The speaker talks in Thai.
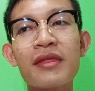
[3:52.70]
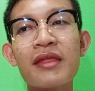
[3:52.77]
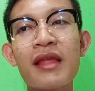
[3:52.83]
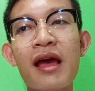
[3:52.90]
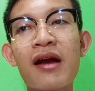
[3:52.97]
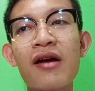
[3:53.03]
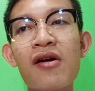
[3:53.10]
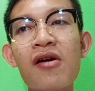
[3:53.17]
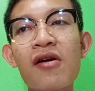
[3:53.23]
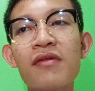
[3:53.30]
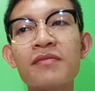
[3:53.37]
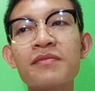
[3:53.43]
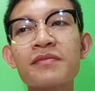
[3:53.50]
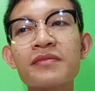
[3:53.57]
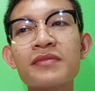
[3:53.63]
แต่ก็
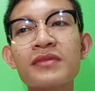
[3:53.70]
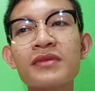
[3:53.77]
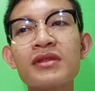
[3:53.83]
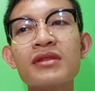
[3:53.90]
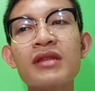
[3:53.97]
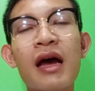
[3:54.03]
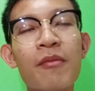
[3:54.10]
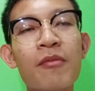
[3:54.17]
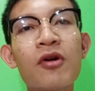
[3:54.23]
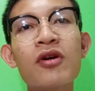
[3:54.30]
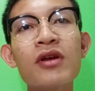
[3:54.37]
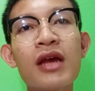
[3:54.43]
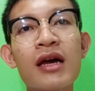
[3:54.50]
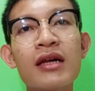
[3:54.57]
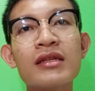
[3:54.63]
หนังมันก็
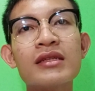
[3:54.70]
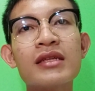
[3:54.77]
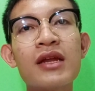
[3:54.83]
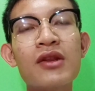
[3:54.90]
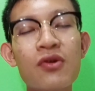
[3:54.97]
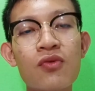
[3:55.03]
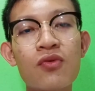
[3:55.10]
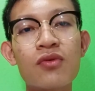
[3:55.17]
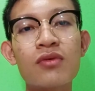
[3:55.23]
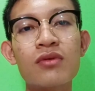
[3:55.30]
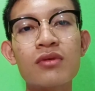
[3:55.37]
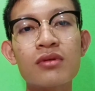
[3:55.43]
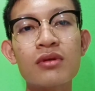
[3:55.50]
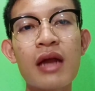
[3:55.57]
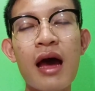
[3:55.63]
ยังสนุก
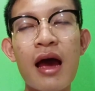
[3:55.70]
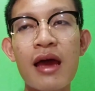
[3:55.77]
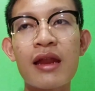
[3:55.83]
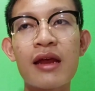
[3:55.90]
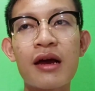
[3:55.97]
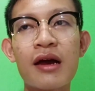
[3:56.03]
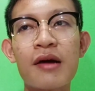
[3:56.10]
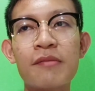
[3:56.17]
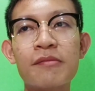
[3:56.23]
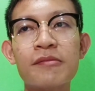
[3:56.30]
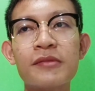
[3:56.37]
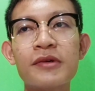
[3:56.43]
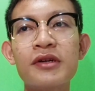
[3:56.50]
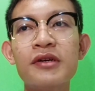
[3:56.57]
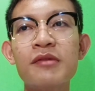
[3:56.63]
ได้นะครับ
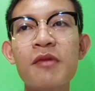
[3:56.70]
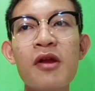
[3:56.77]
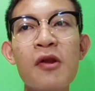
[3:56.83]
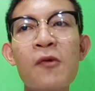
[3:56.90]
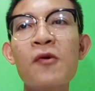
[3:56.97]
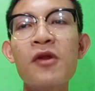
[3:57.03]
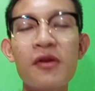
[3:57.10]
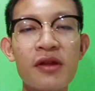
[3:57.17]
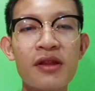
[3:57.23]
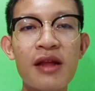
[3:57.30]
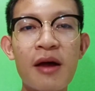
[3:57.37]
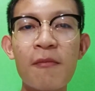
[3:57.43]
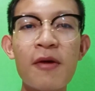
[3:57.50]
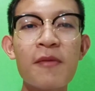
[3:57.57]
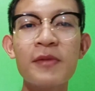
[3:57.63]
คือไม่รู้ดิ
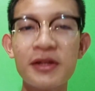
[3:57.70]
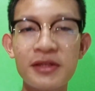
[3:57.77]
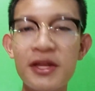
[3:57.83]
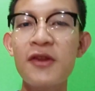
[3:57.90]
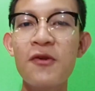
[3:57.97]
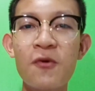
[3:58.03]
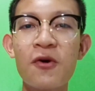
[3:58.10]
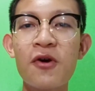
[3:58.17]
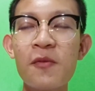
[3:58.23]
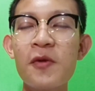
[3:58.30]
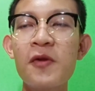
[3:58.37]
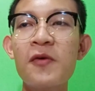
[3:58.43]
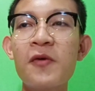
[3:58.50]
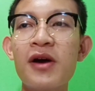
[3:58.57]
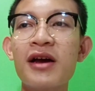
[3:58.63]
ทำไมมันถึงสนุกก็
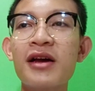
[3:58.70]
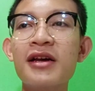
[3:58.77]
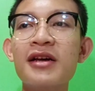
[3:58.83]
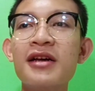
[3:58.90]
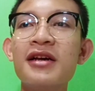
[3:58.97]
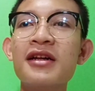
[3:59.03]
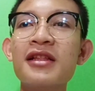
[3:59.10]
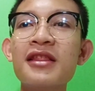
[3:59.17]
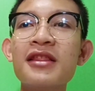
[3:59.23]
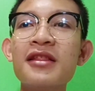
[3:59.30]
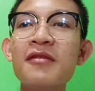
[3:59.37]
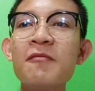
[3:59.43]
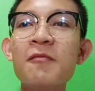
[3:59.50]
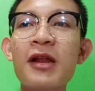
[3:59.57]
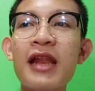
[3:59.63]
ไม่รู้
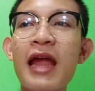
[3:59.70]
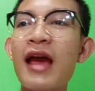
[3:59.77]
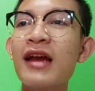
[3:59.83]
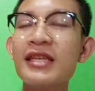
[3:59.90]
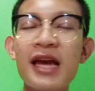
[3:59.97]
มันแอค